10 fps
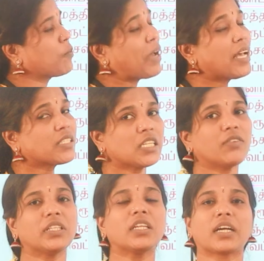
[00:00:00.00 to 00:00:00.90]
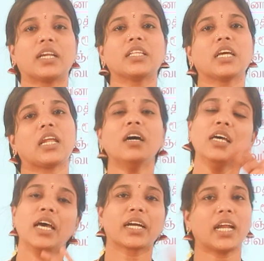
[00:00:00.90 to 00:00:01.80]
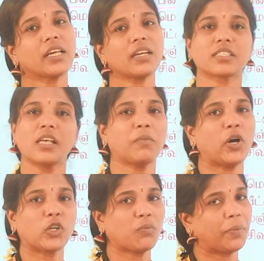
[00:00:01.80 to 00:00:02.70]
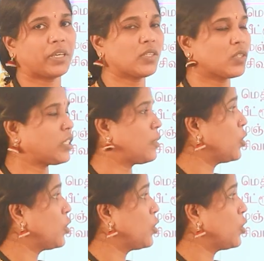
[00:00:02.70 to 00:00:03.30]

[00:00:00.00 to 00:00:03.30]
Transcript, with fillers: இருக்கும் ஆசிடை வந்து நீங்கள் கலந்தீங்கன்னா கலர்லெஸ்ஸாக மாறும் அப்படிங்கிறத சொல்கிறாங்க